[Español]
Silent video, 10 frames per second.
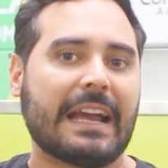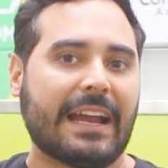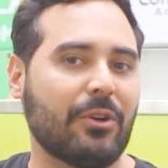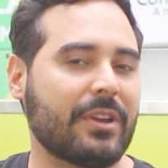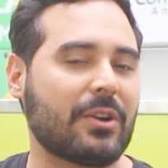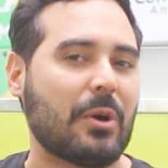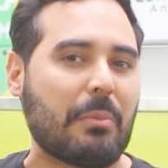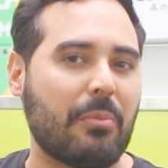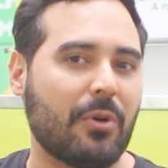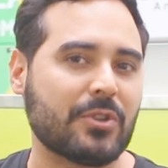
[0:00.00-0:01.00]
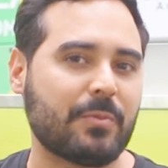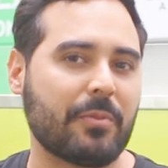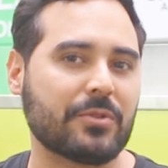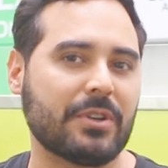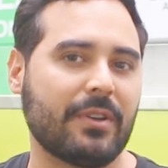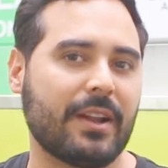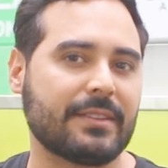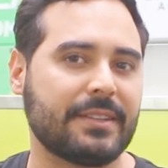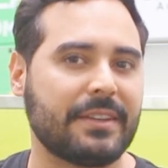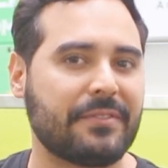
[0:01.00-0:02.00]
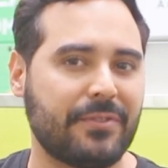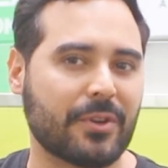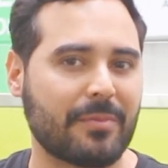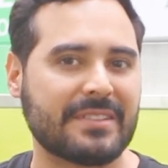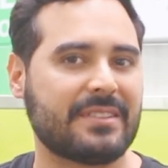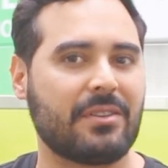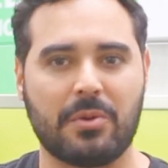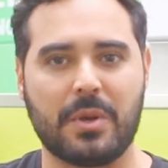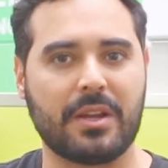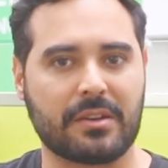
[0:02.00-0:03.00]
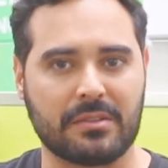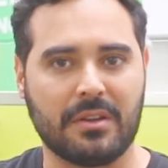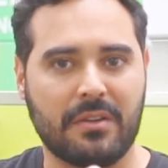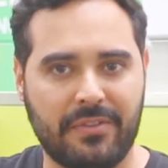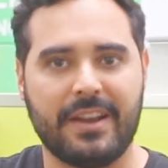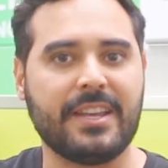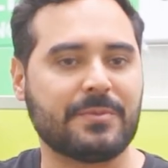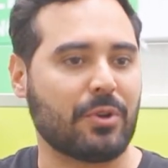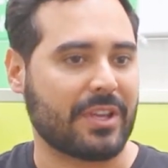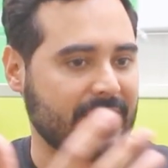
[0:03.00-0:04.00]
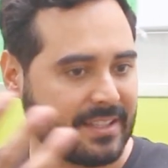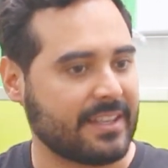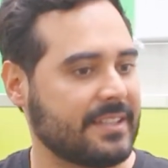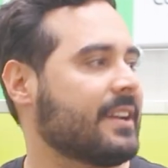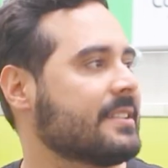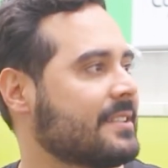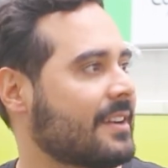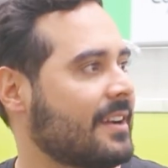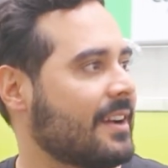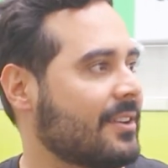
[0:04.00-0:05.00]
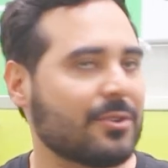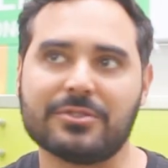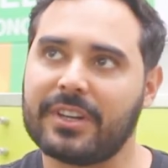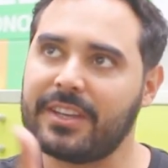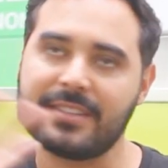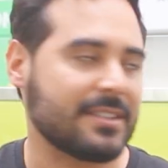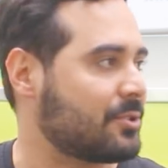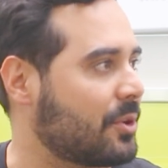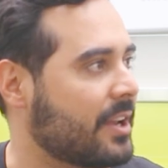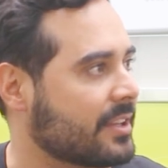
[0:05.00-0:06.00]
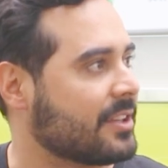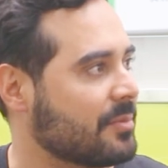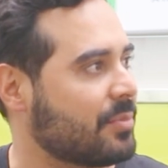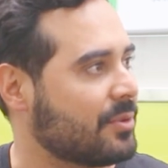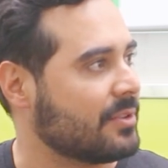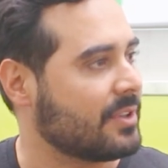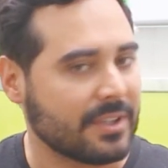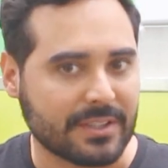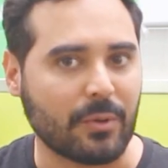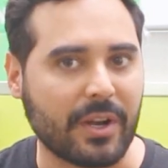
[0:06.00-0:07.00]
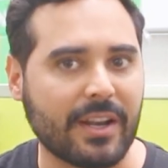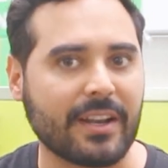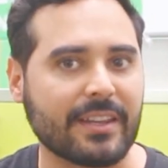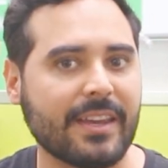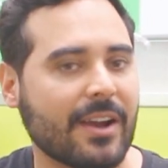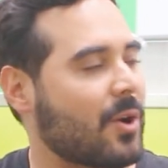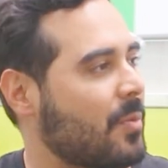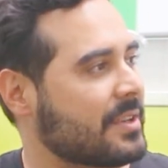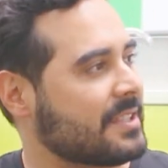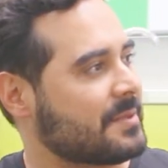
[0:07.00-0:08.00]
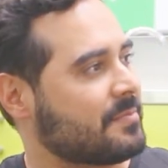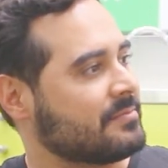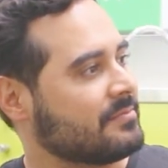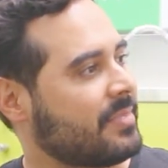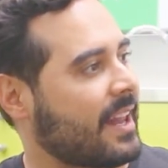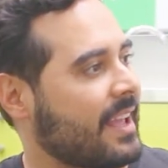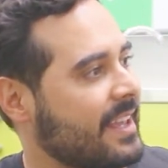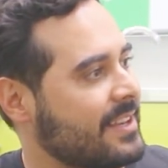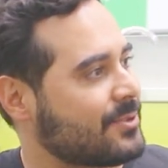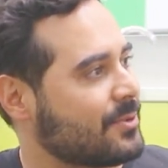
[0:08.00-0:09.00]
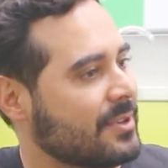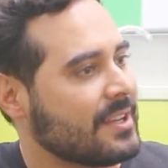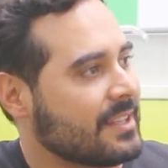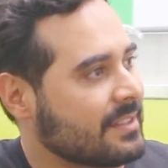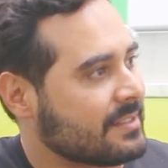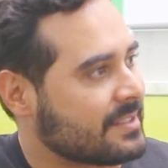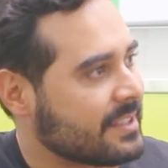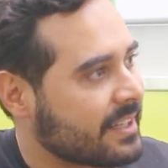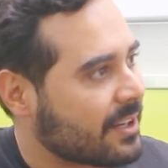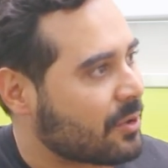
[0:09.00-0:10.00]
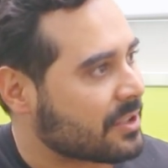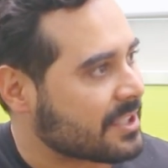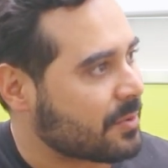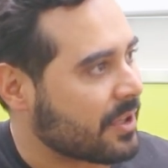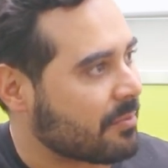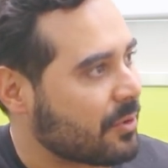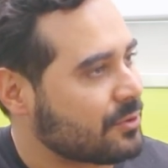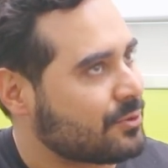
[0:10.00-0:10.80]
Creo que con vos podemos hablar de formas de vivir feliz, porque desde que llegaste acá contagiaste todo el equipo de buena energía. ¿Cómo haces para eso? Si recordas, por ejemplo,